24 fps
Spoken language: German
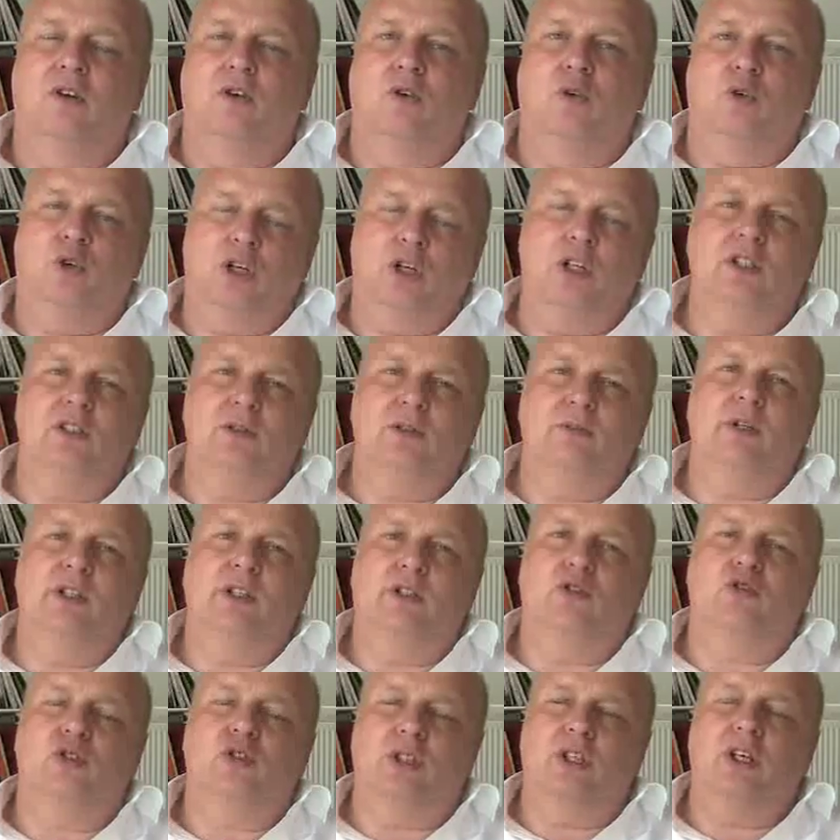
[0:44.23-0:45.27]
oder Instant
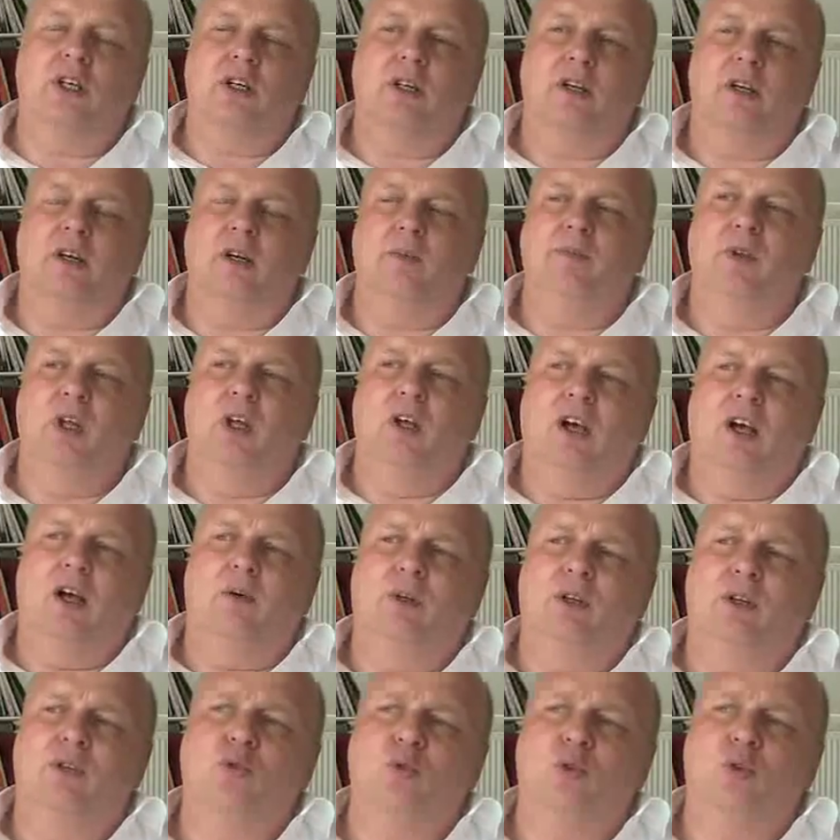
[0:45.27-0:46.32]
Messaging, ja klar.
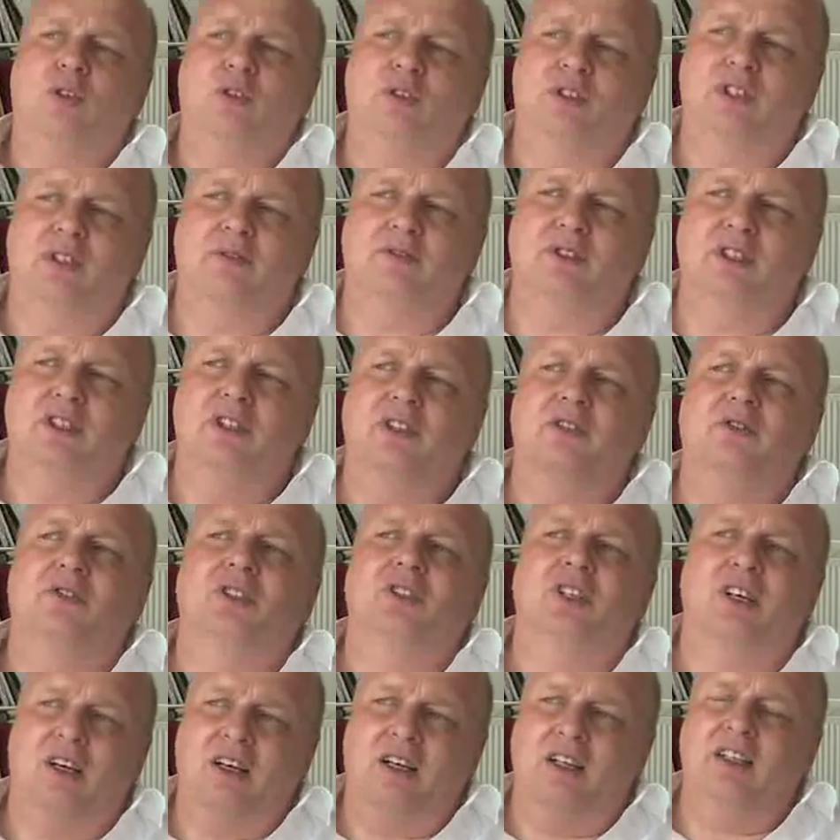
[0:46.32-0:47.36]
Aber so die,
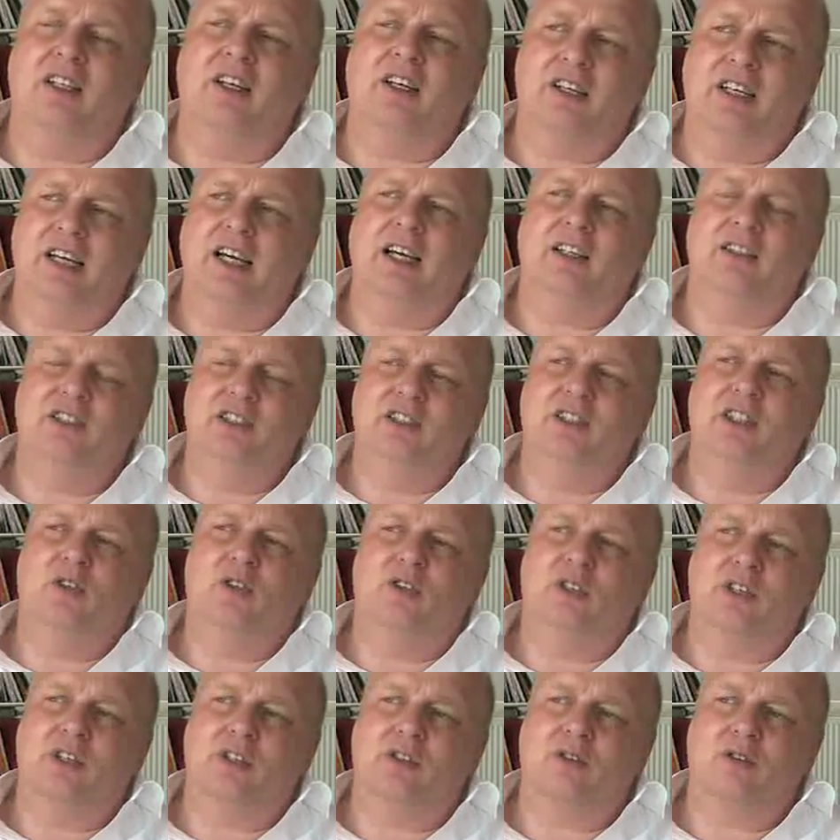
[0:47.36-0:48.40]
die eigentliche Kernidee
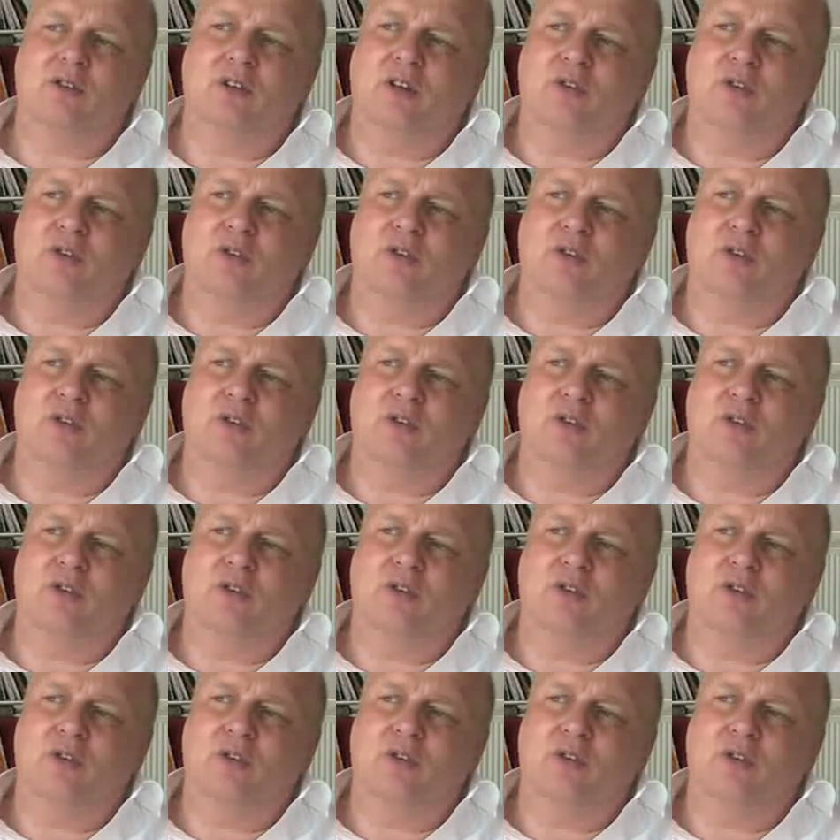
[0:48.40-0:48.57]
und das,